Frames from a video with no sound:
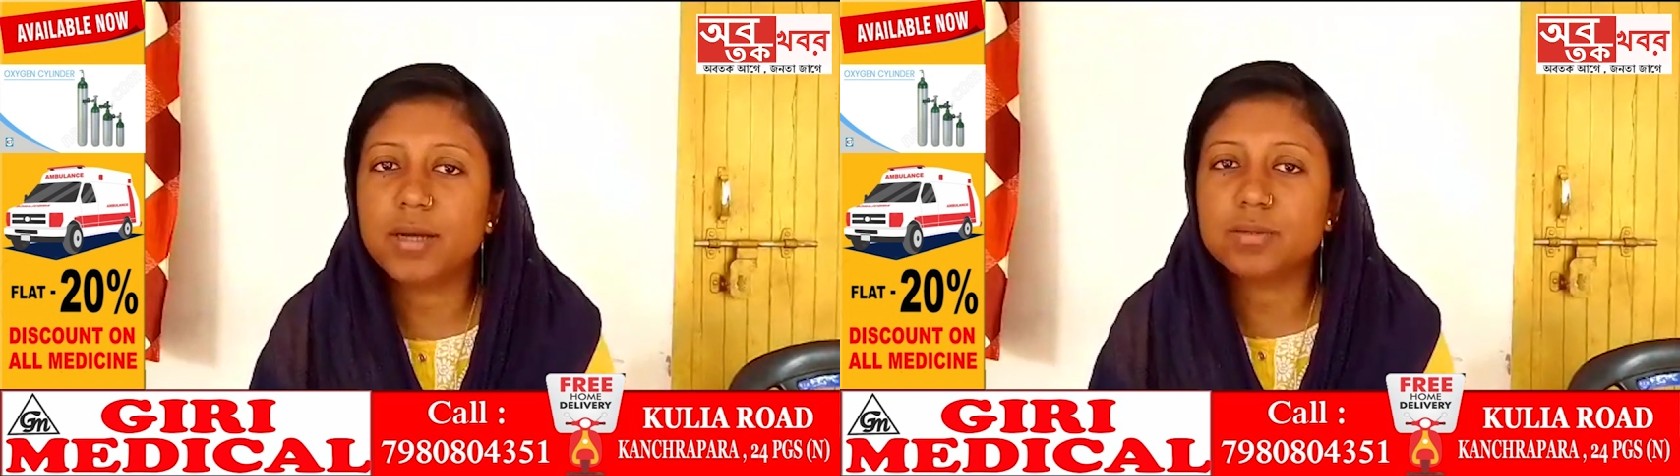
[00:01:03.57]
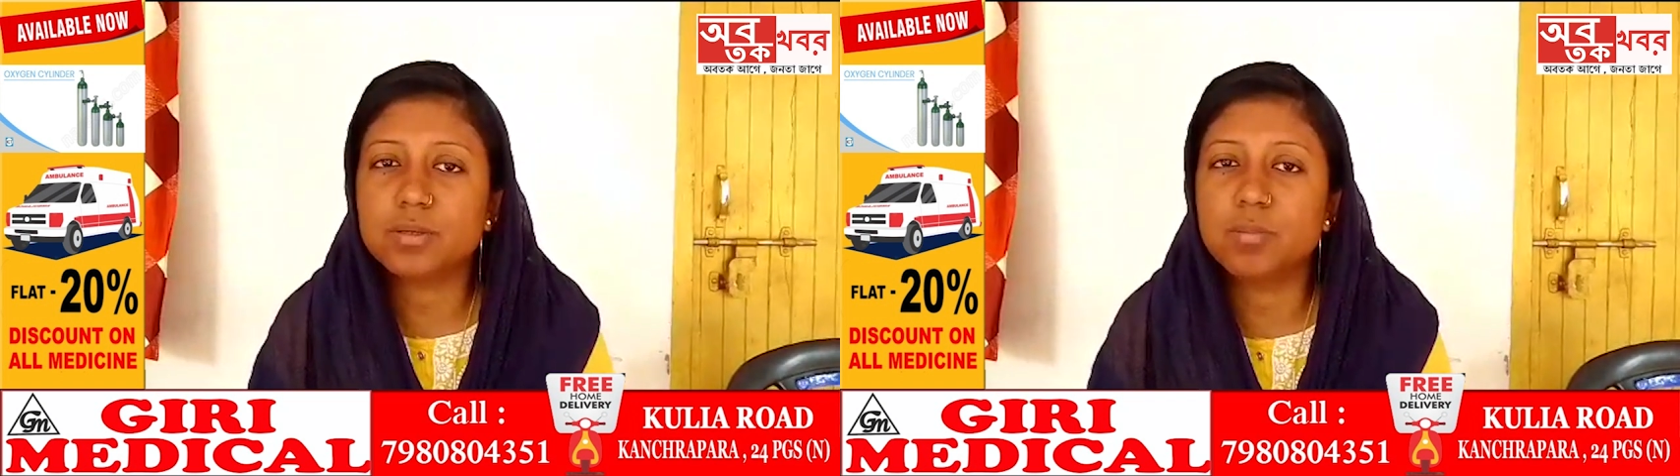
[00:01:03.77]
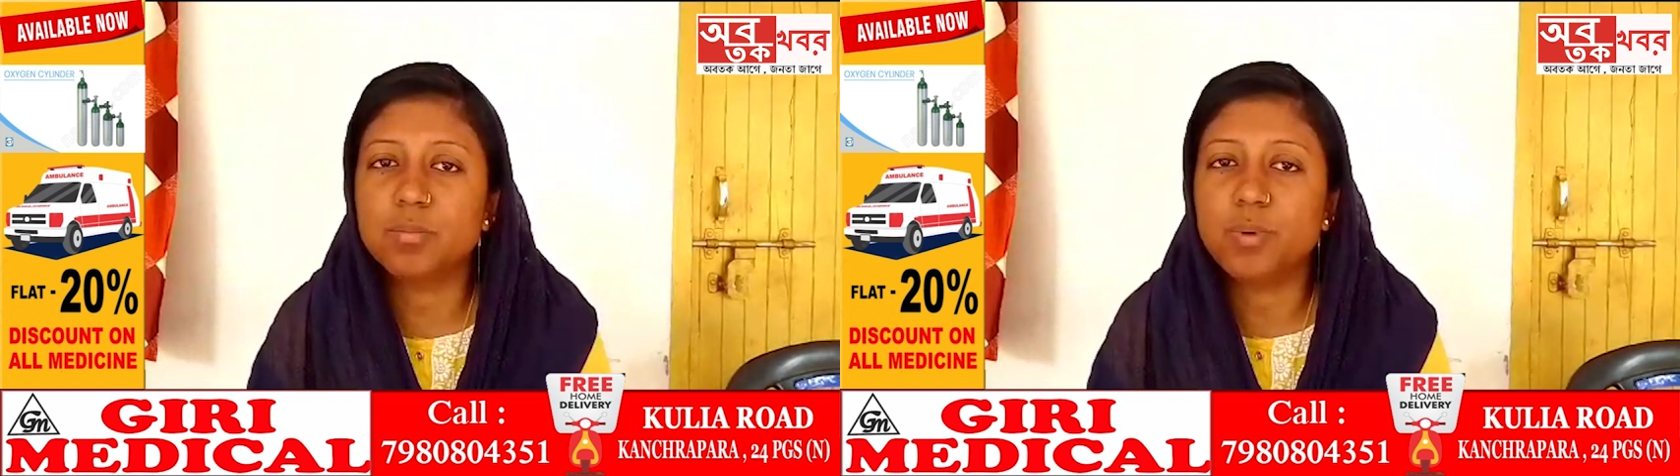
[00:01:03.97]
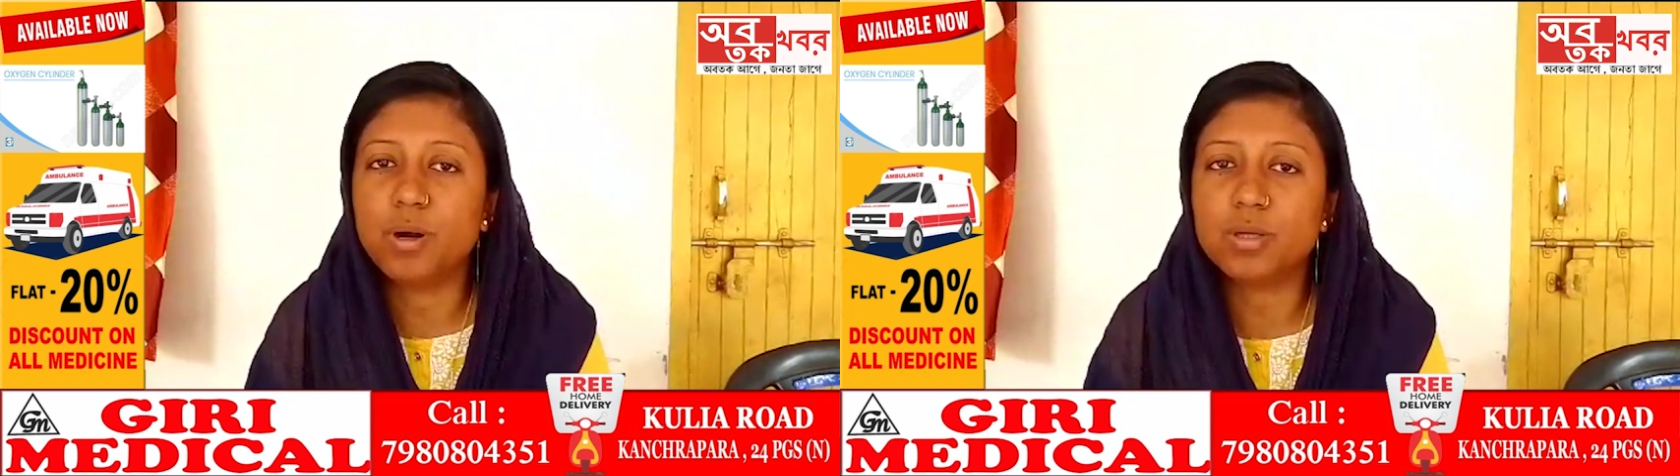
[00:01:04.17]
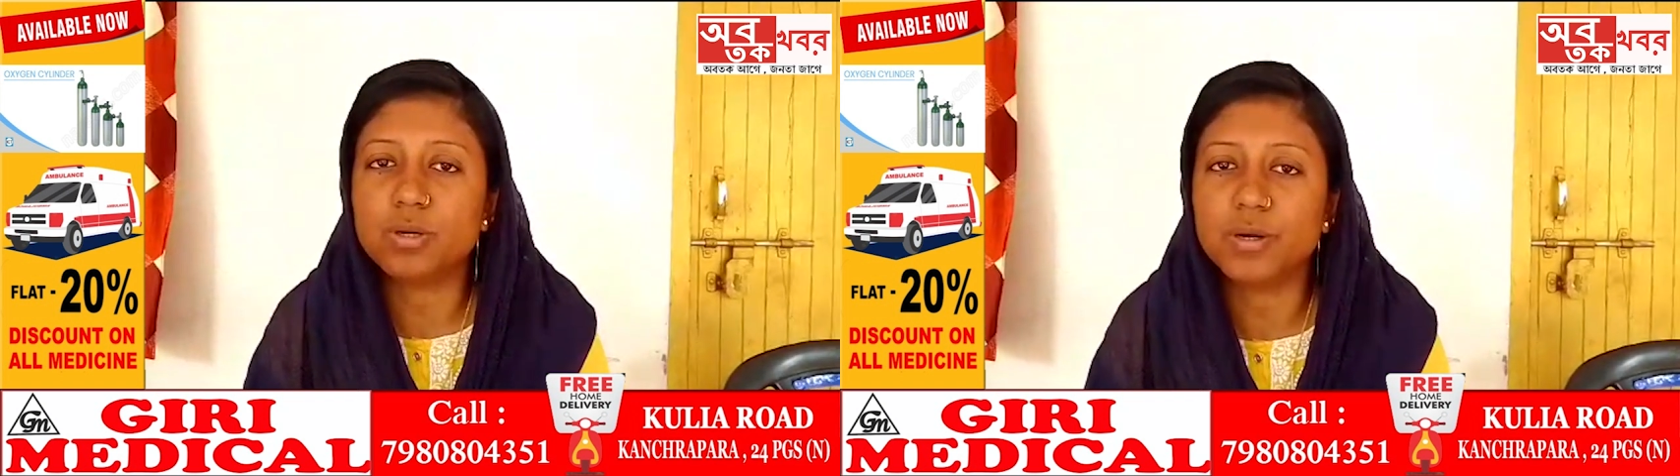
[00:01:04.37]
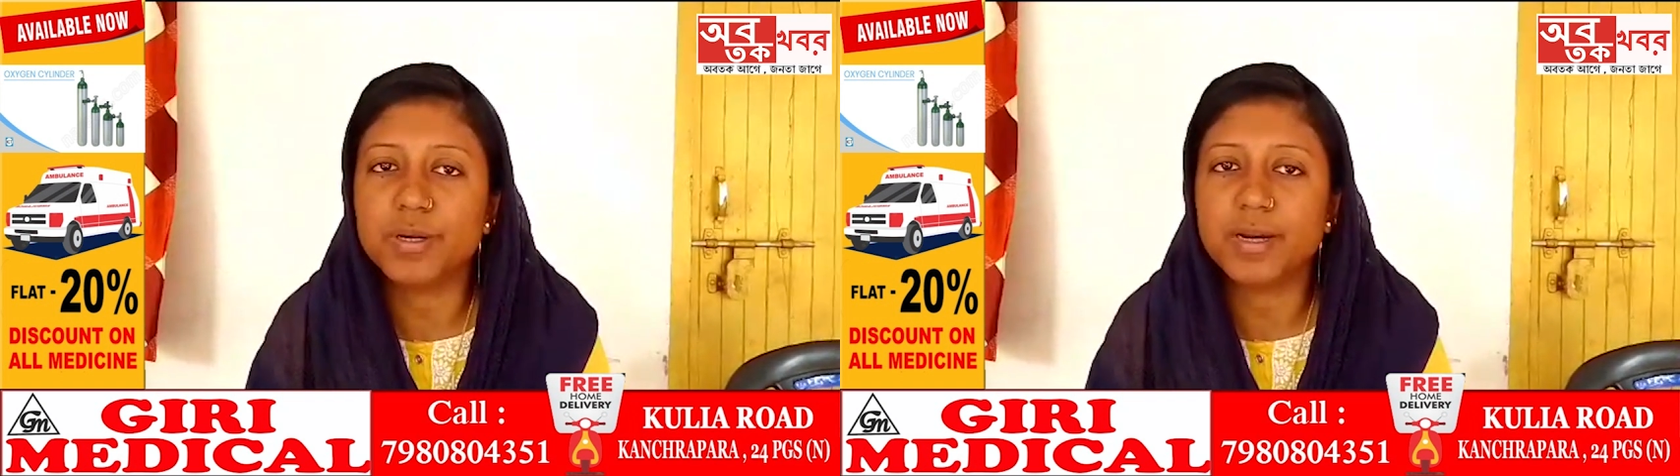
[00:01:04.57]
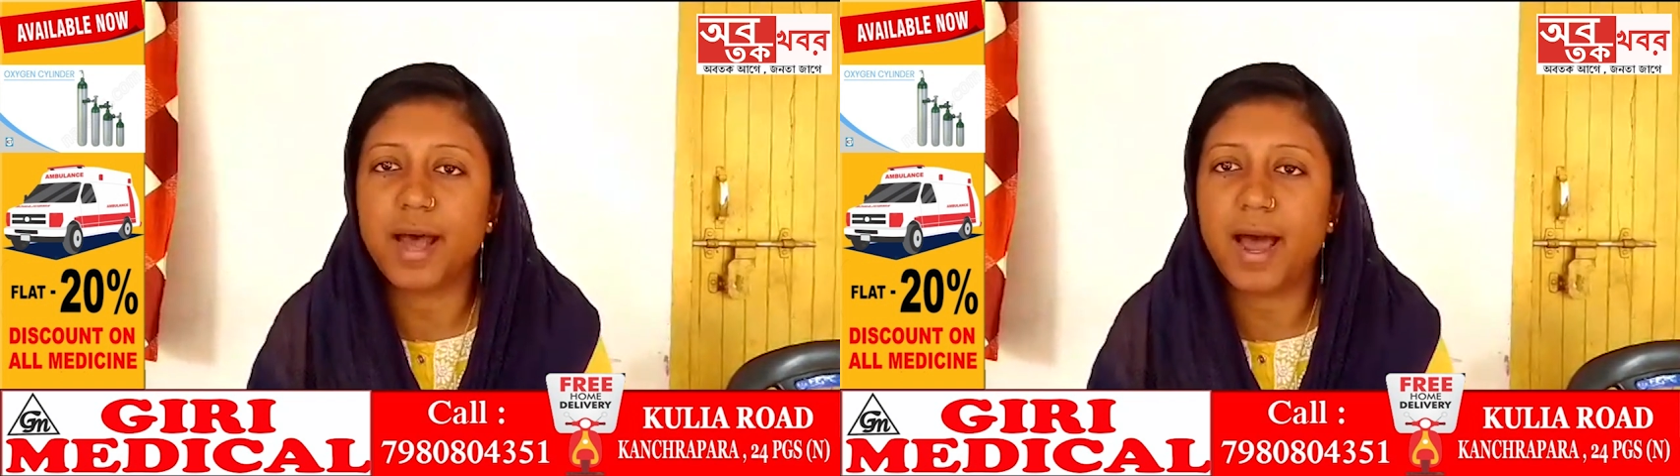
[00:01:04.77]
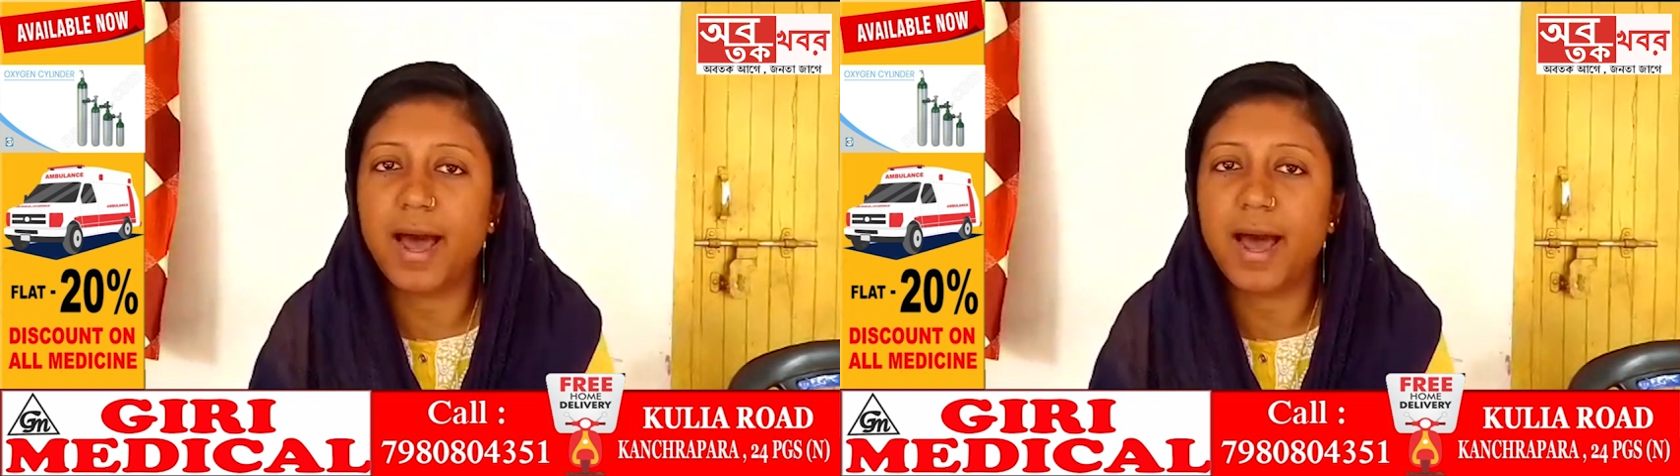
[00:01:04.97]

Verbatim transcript: একদম বড় ধরনের